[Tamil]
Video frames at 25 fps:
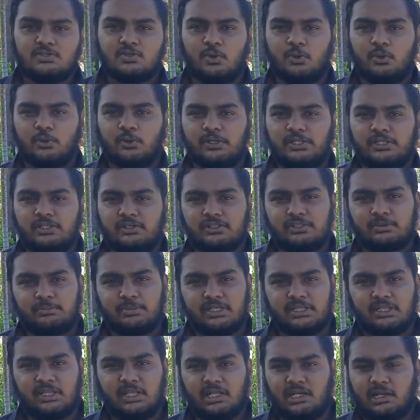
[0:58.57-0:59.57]
ஸோ இது வந்து
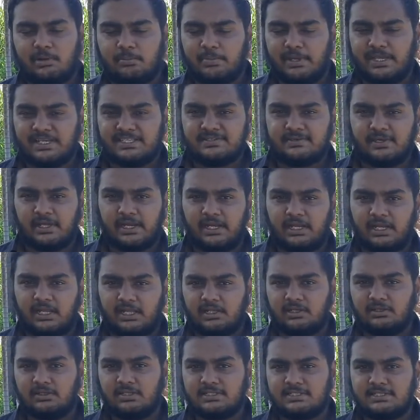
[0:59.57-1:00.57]
பார்த்தீங்கன்னா பேஸ்
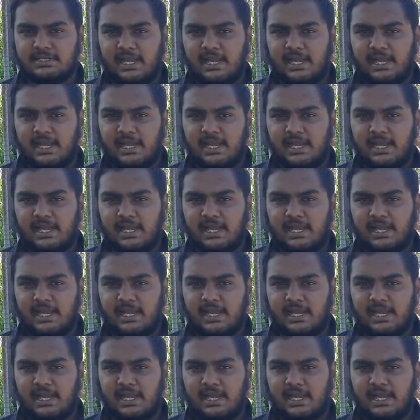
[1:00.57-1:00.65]
வேரியன்ட் அதாவது